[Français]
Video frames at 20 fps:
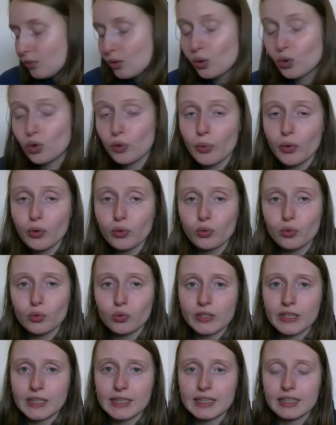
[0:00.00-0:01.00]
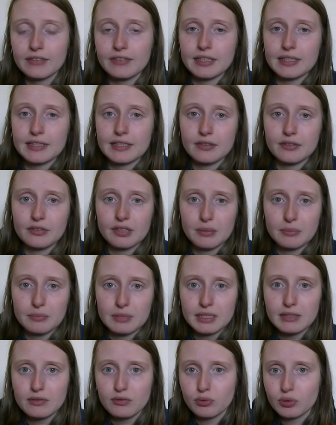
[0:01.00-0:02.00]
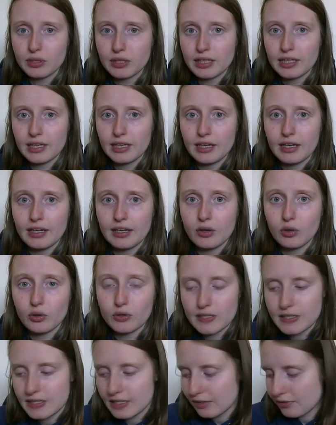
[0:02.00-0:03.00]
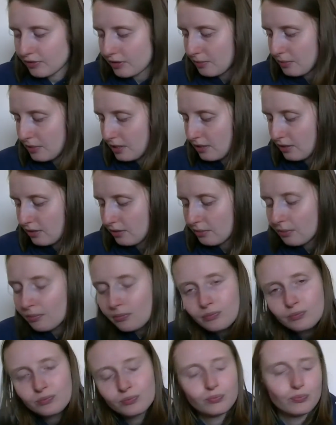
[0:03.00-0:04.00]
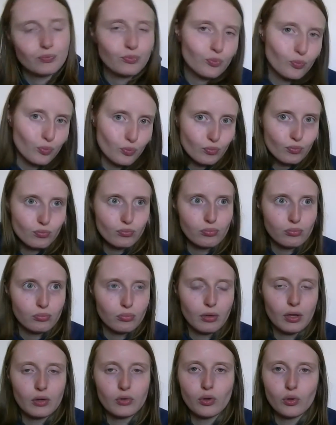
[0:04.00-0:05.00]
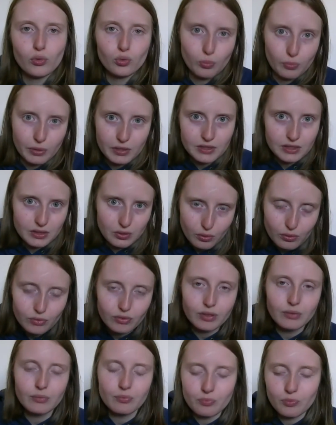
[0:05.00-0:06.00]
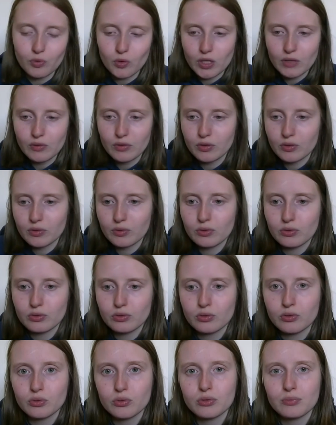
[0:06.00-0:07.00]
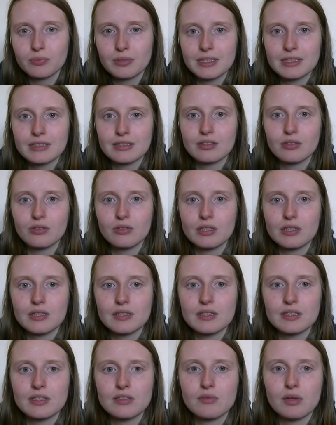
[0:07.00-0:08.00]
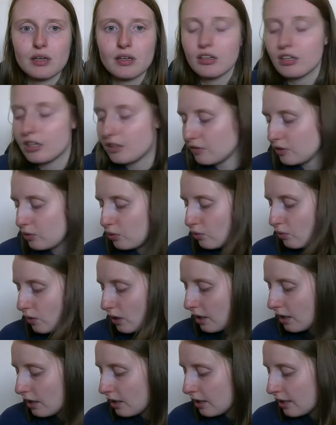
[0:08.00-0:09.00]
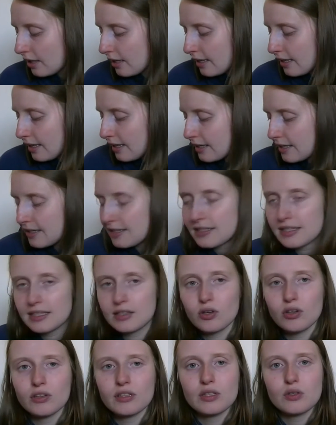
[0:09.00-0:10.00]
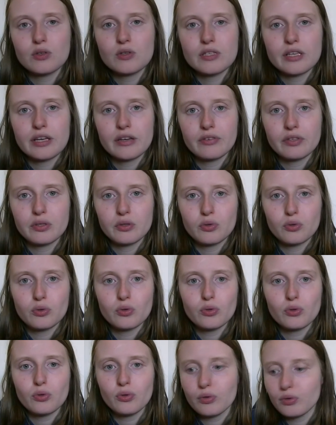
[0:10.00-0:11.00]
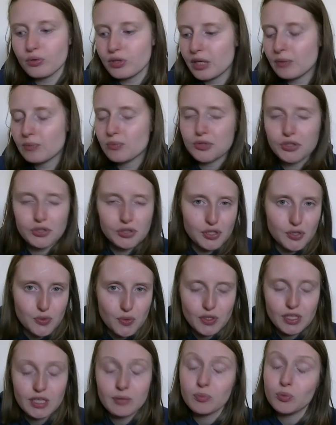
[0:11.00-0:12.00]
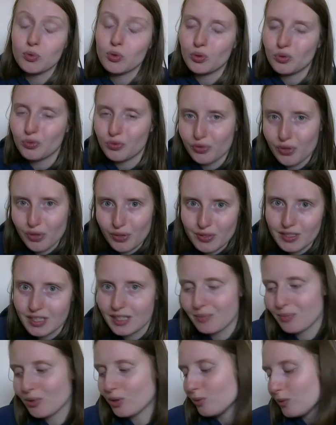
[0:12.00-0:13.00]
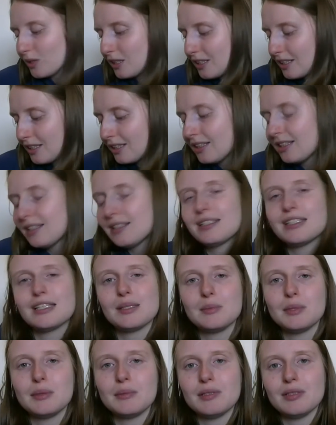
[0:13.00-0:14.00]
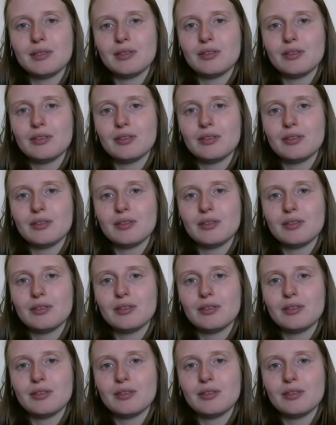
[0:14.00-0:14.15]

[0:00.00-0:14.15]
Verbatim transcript: reprendre contact avec sa famille vu qu'elle a renié sa famille hein dans le tome précédent, enfin on la voit dans le, ton précédent et ici bah, elle va devoir essayer de renégocier avec eux, il y a une petite histoire d'amour forcément, c'est même